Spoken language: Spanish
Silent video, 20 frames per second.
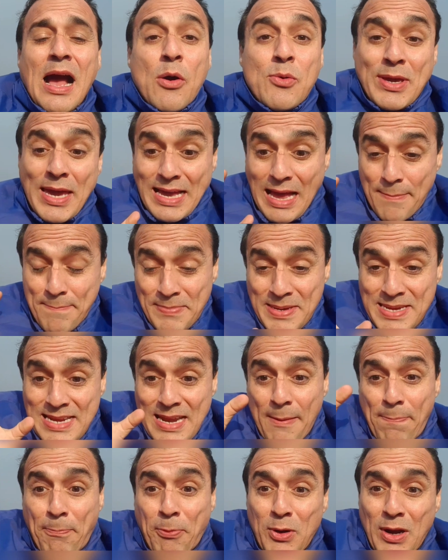Aunque
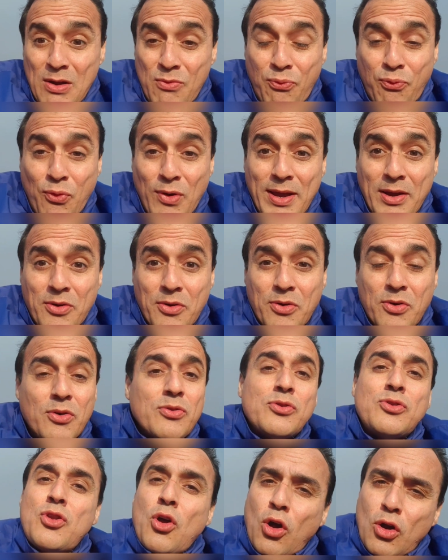camines por el fuego,
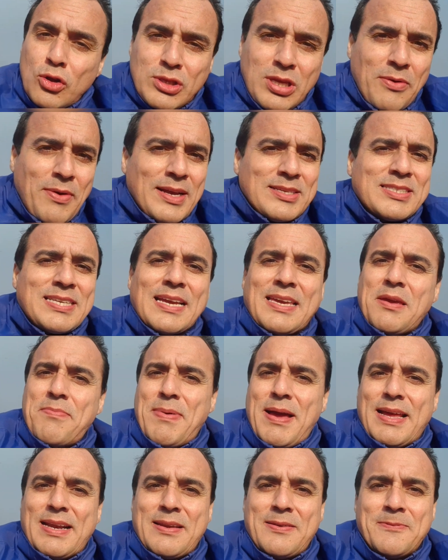no te vas a
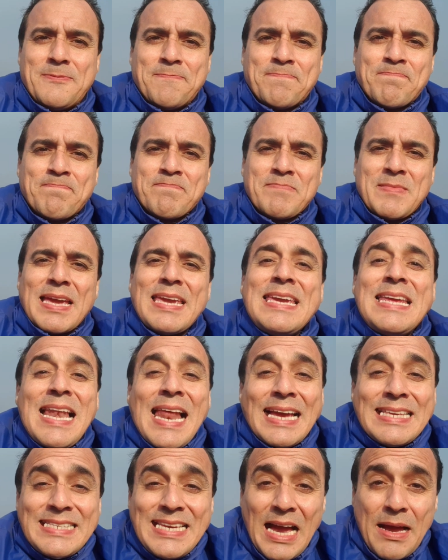quemar y
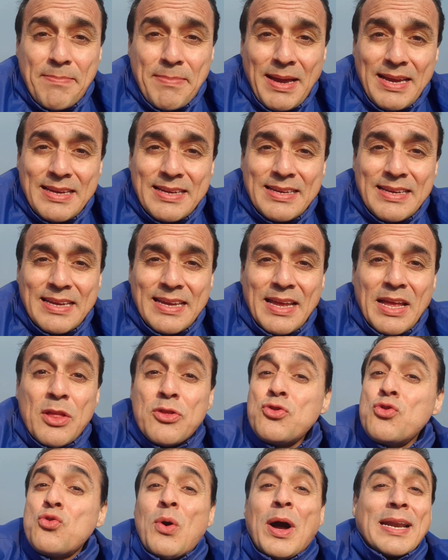la llama
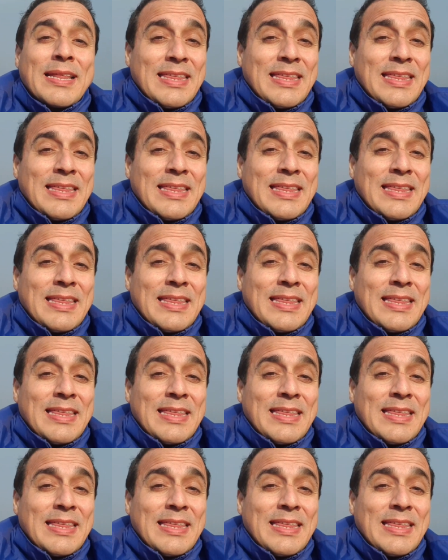no